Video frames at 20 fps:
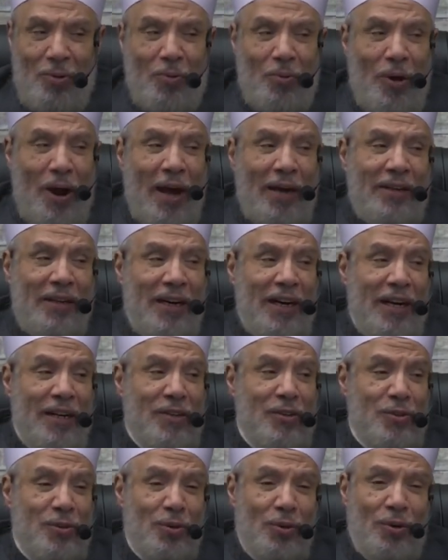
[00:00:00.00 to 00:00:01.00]

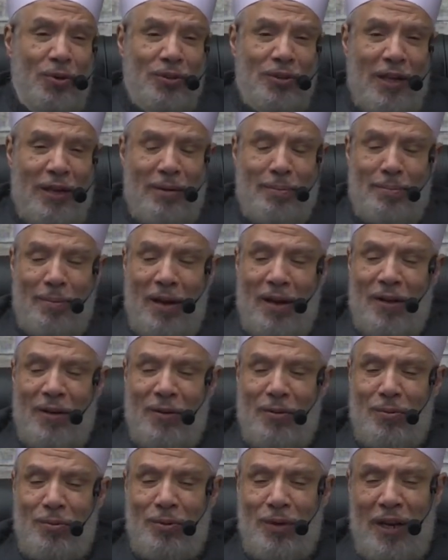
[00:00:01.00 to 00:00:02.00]
وأكلت سحتا
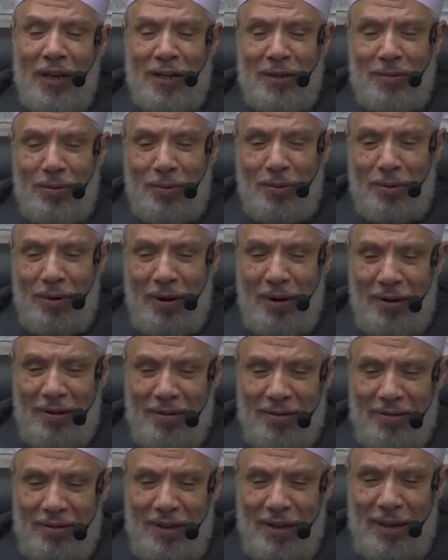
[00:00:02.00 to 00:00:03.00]
مليوني
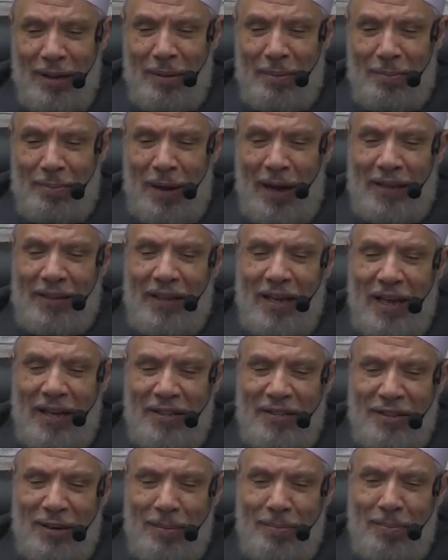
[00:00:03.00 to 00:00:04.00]
دولار بعد
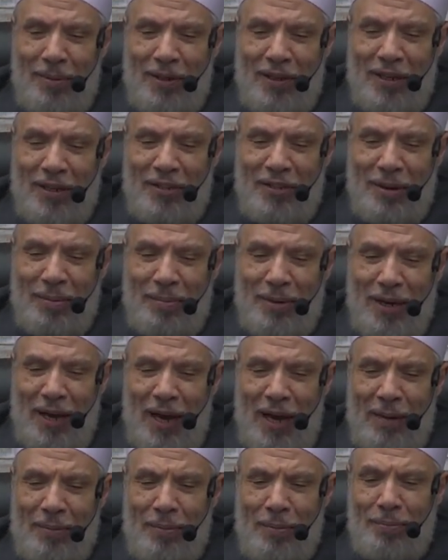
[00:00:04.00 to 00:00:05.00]
أن جمدت
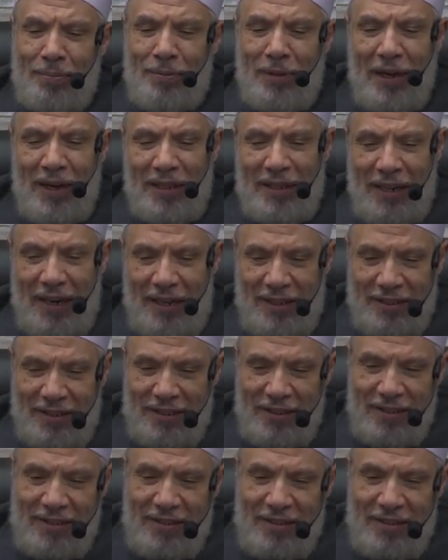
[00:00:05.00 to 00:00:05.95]
جميع ممتلكاتي